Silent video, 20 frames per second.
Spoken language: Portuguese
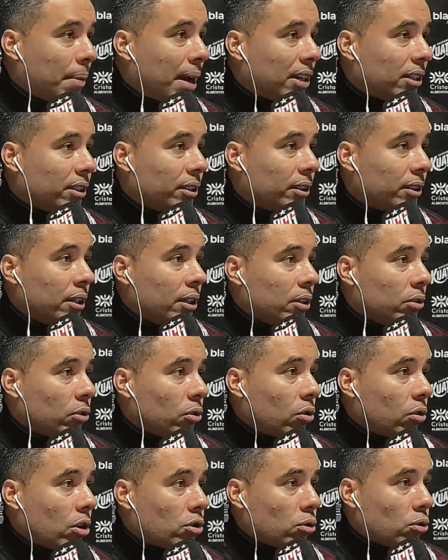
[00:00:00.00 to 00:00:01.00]
a mais
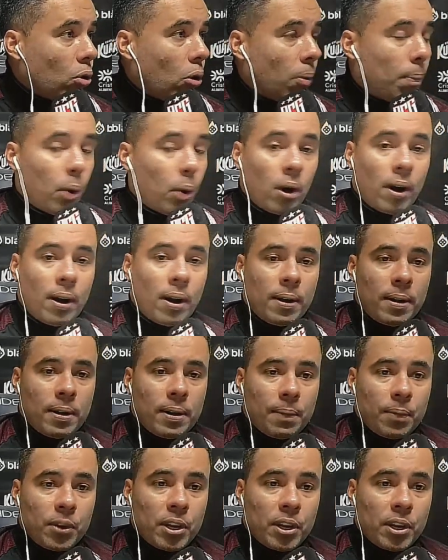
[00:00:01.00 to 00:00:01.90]
no nosso Gol Pro